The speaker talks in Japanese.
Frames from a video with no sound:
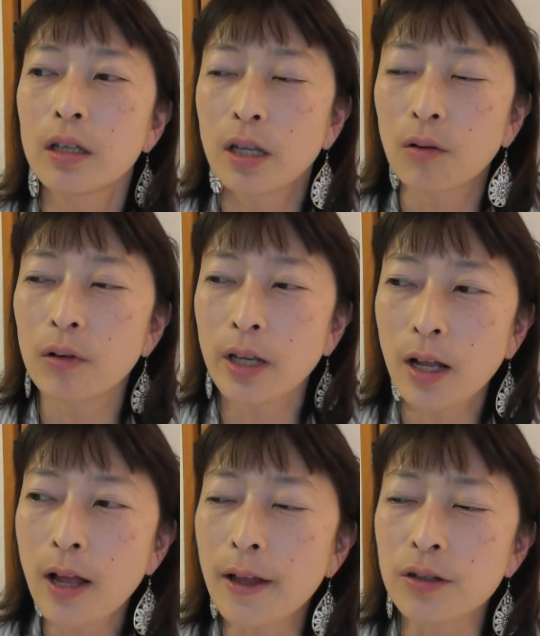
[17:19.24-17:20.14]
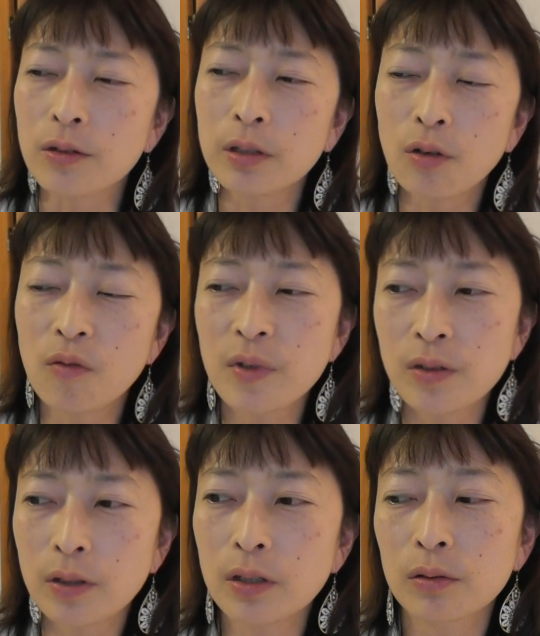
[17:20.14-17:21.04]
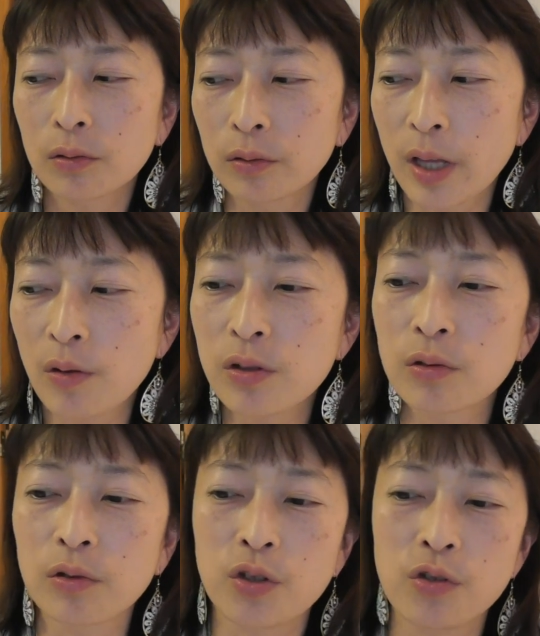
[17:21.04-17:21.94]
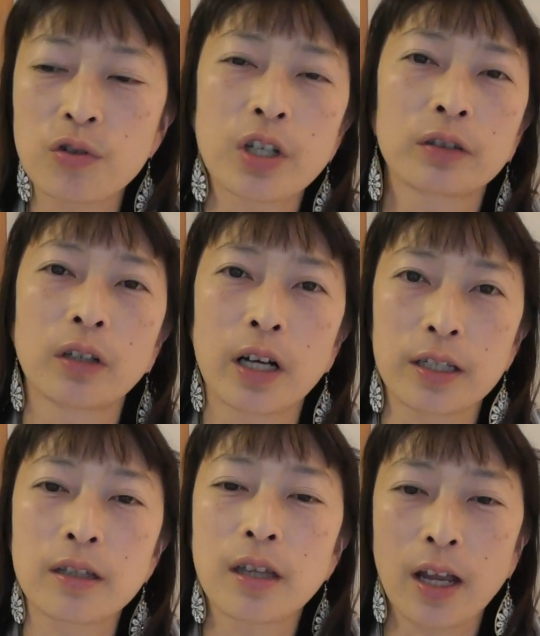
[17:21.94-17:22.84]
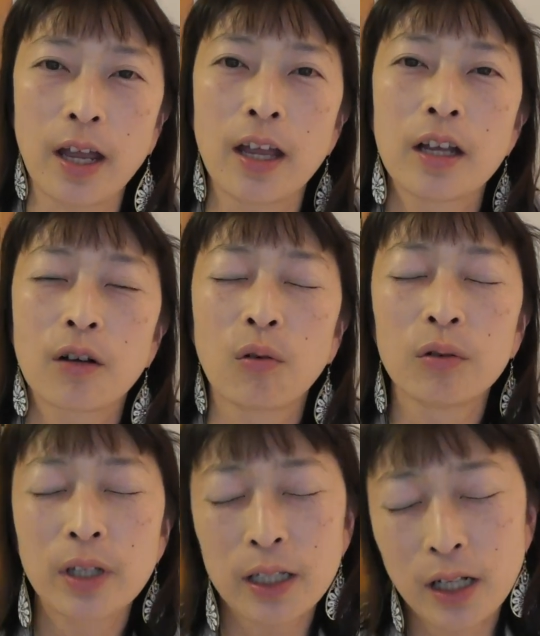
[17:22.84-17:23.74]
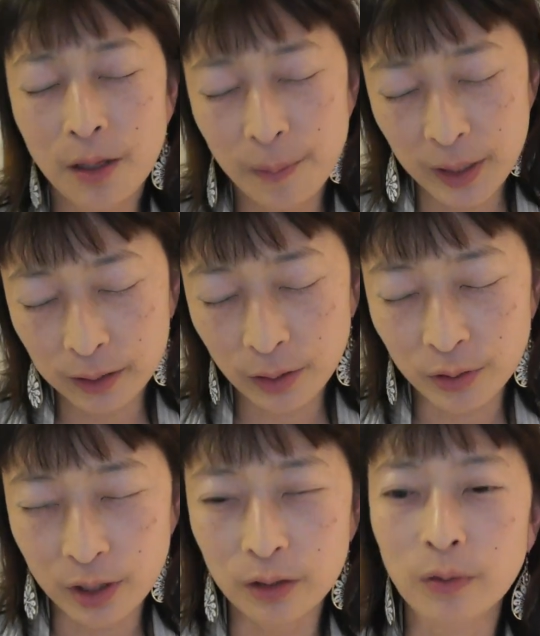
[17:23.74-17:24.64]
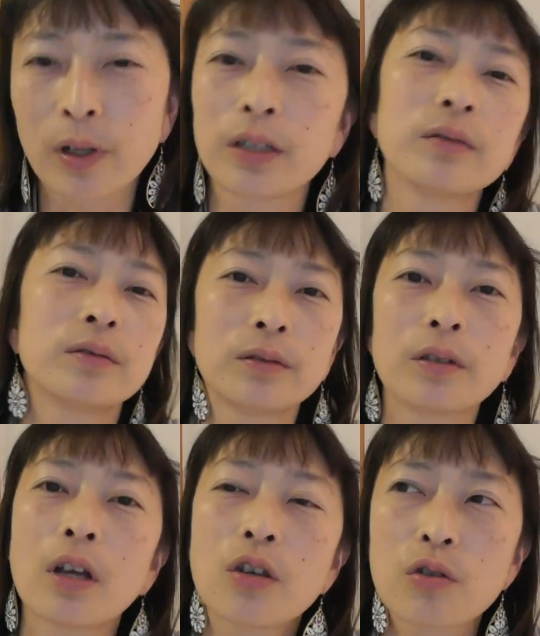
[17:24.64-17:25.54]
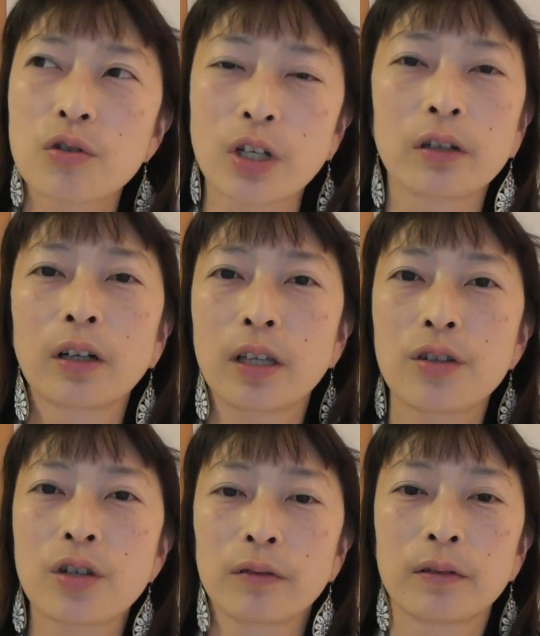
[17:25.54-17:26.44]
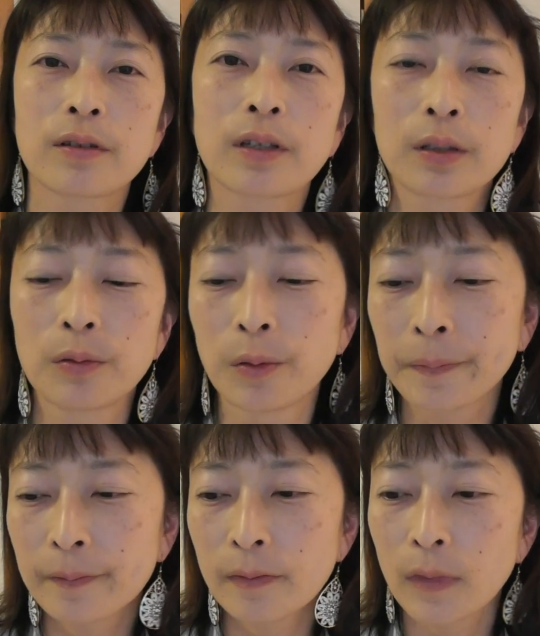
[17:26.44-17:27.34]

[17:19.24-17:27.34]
でこれが作り込みすぎると直すのに執着がいってこんなに頑張ったのにとかいう執着が出ちゃうんですけど。